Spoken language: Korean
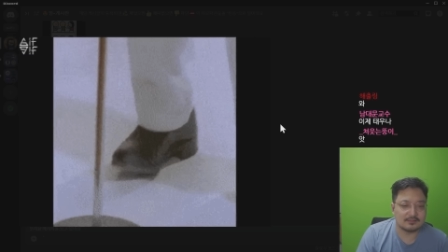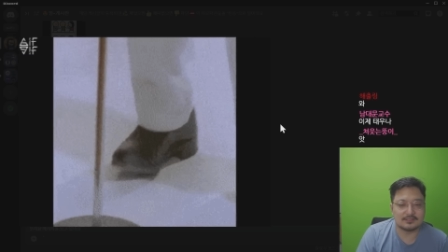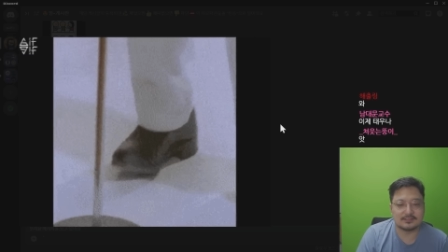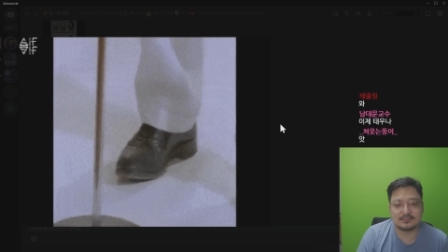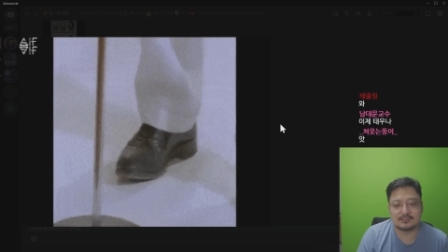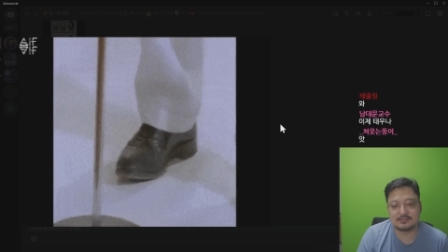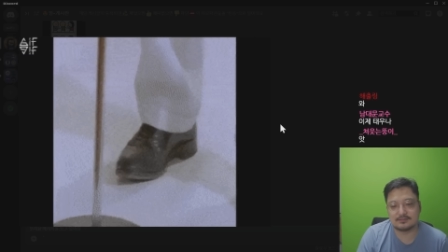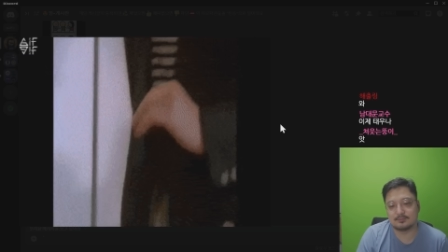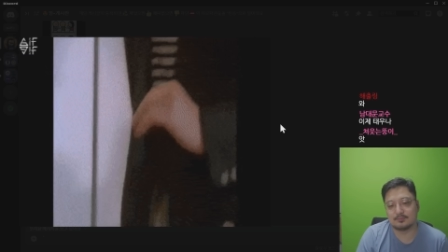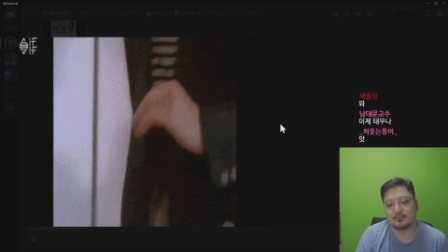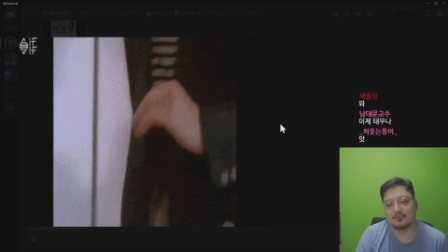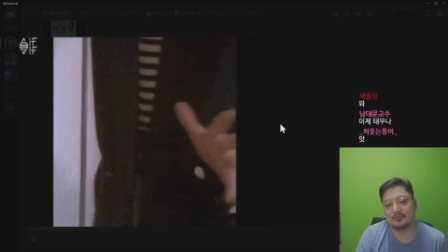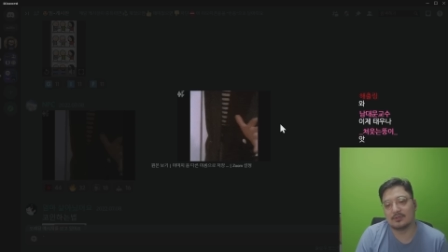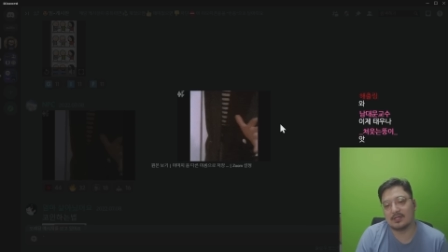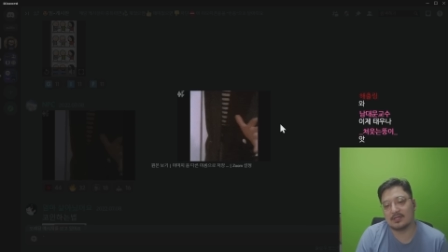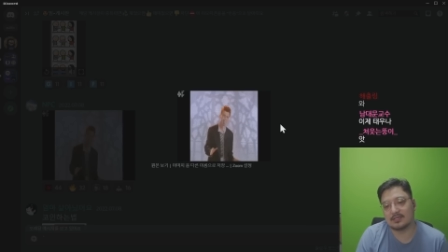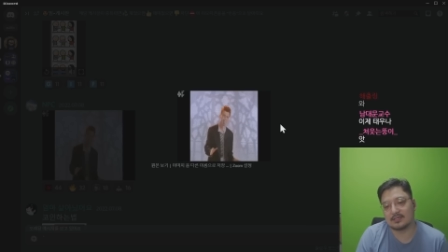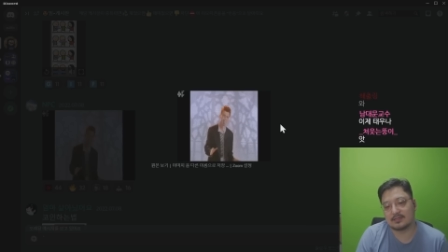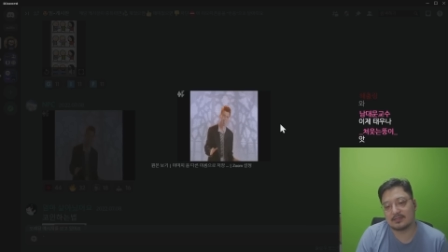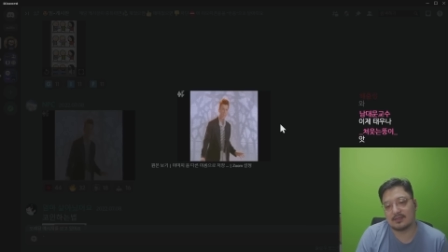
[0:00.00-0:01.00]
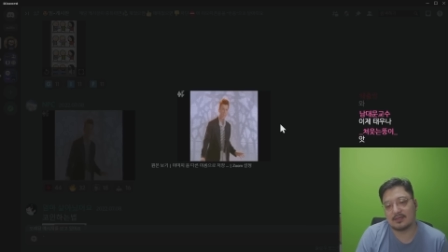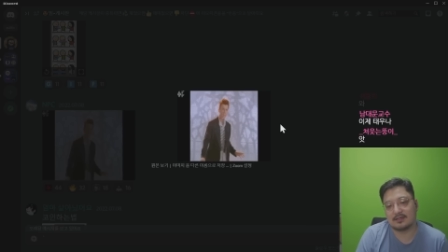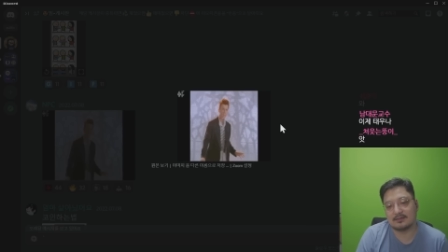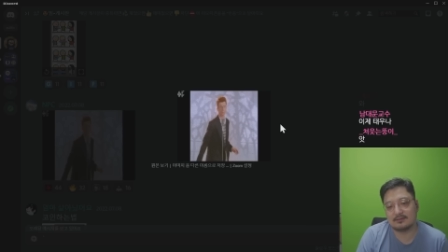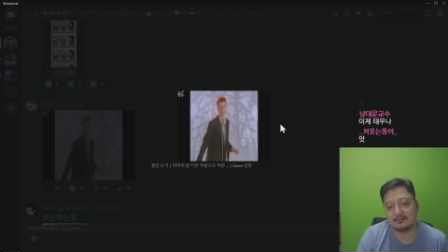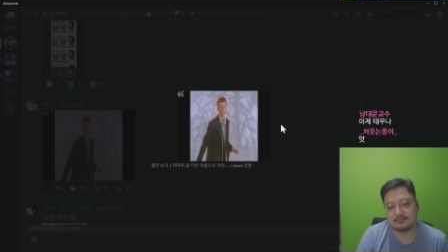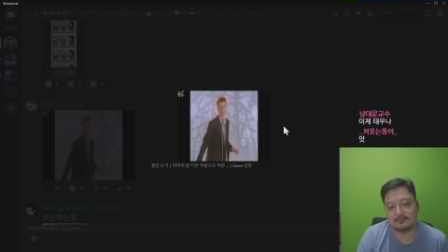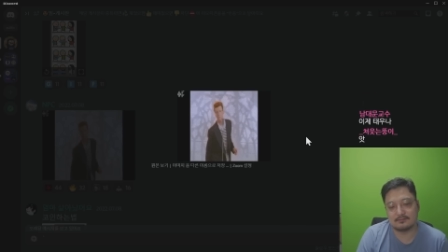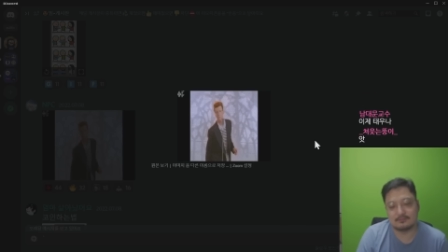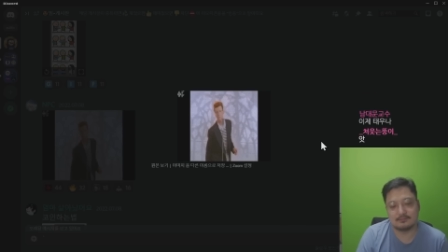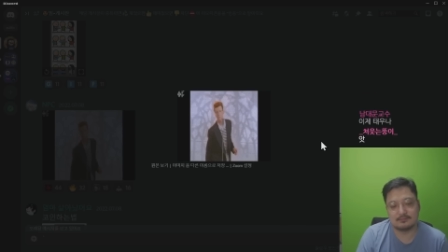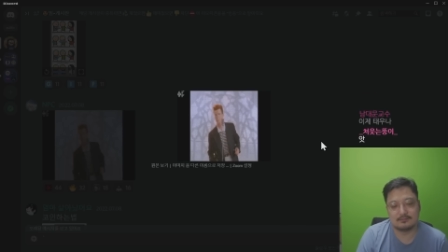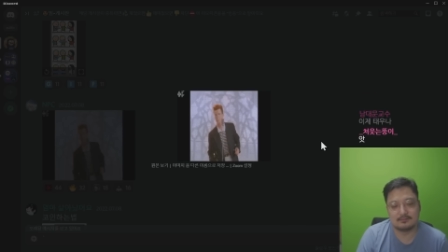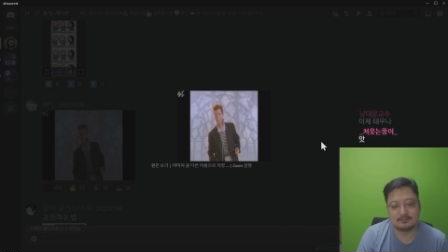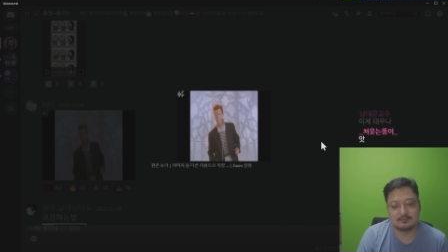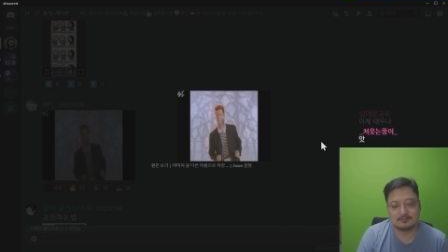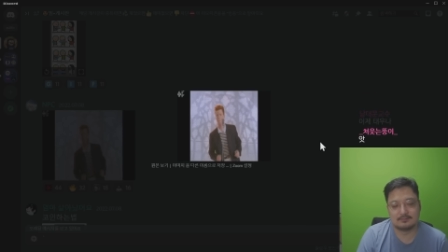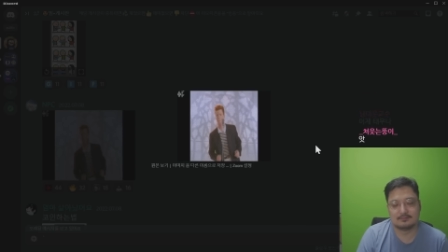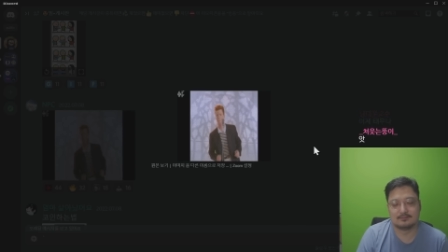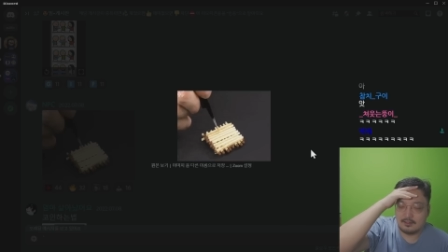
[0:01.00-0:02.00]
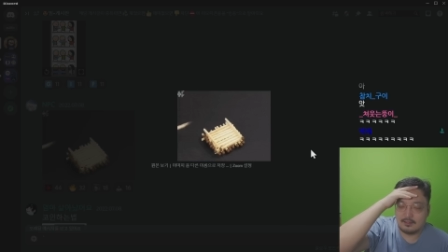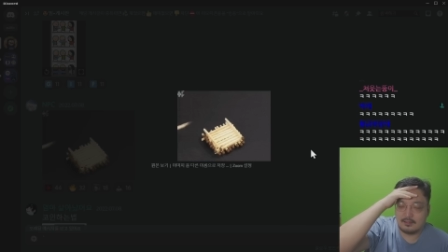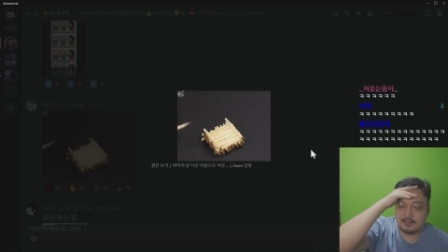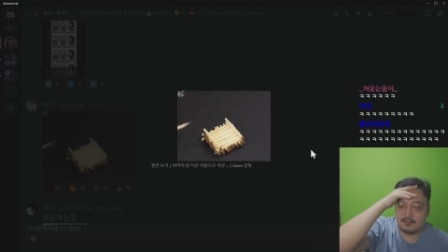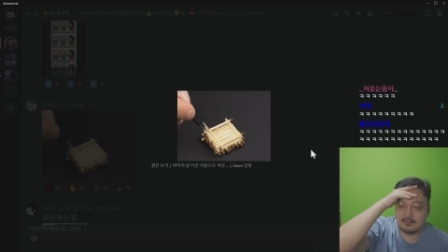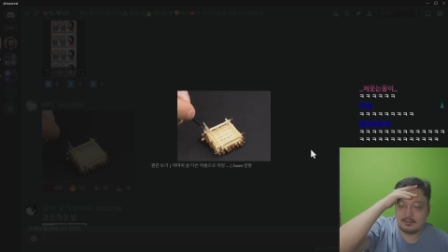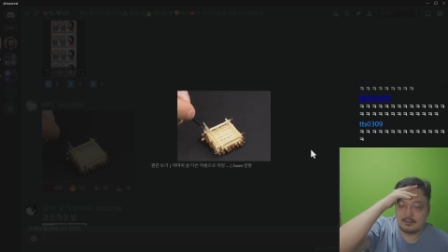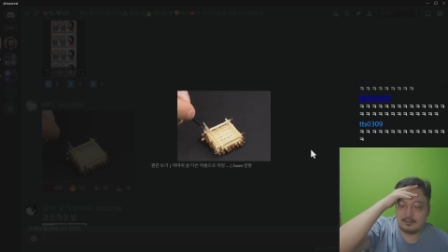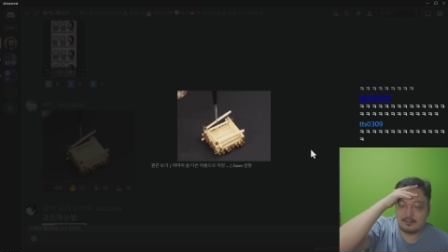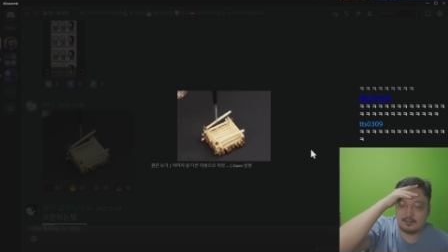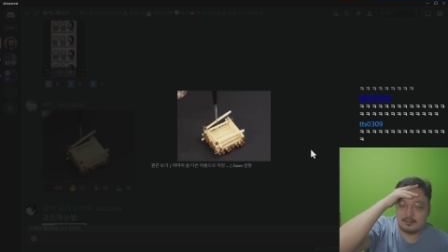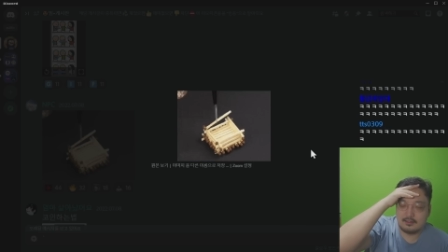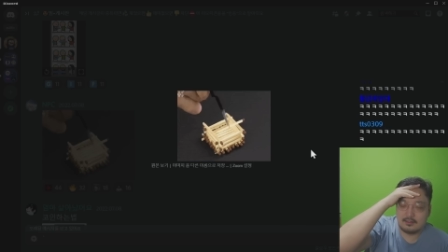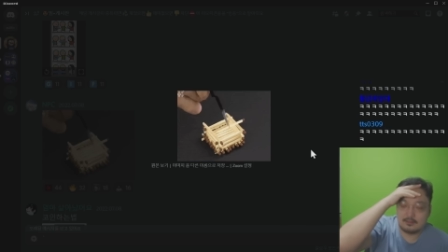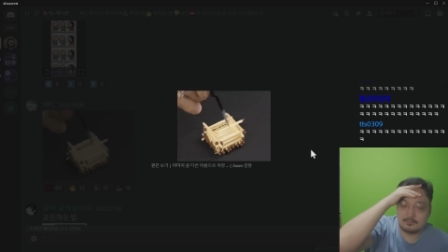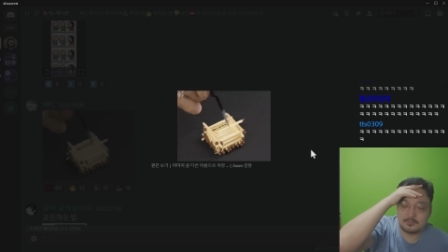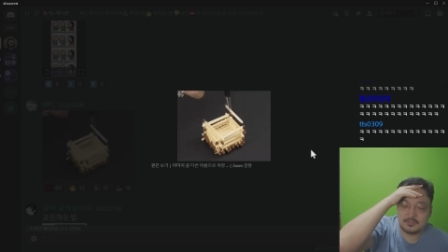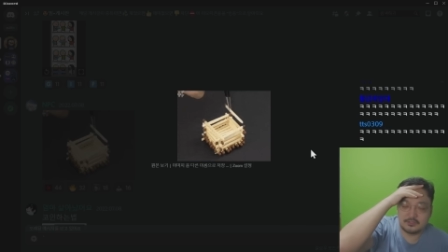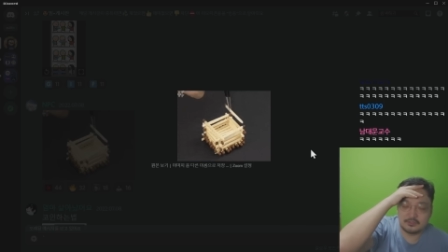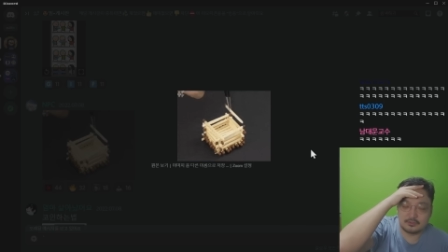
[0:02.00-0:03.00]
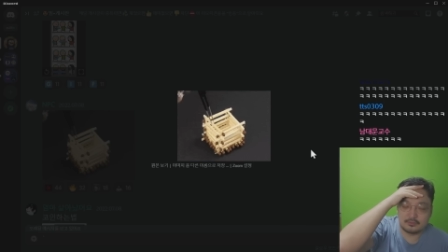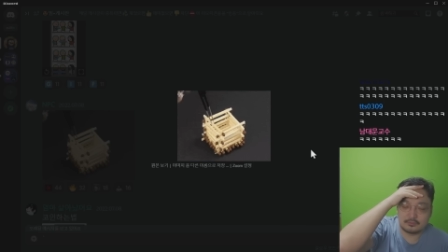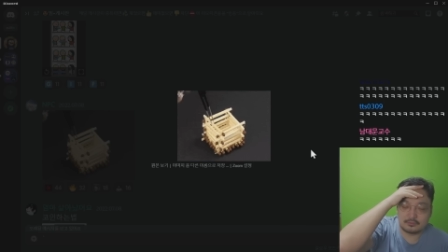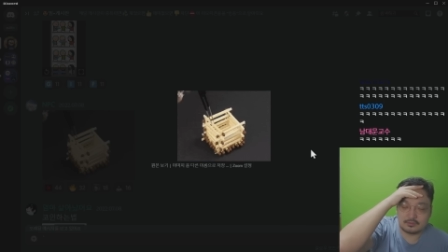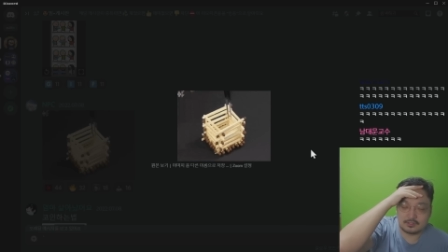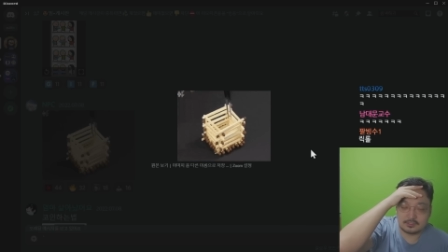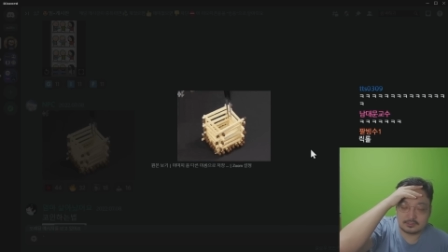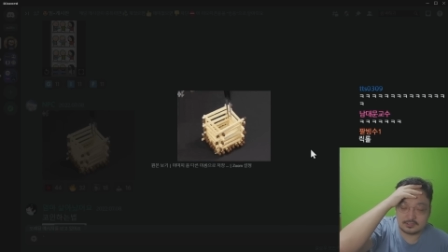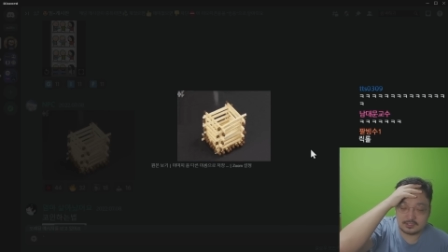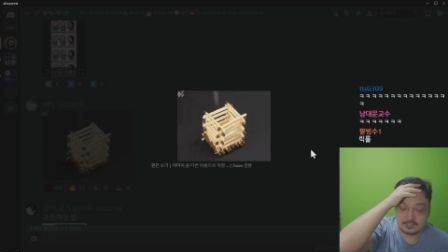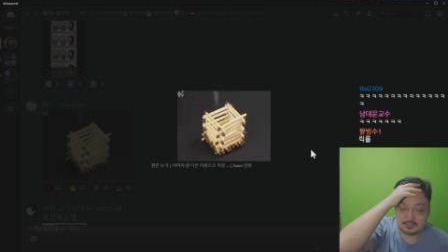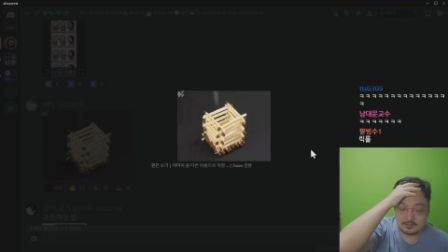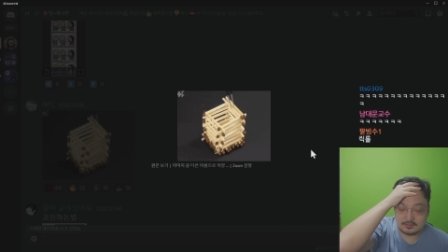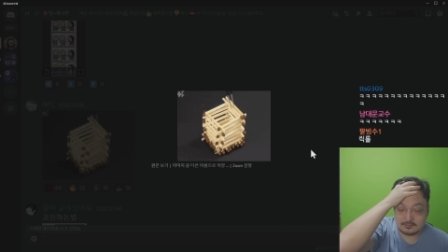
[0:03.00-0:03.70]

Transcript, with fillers: 야씨 뭐야 이 개 같은 거. 아 빈혈 올 것 같아.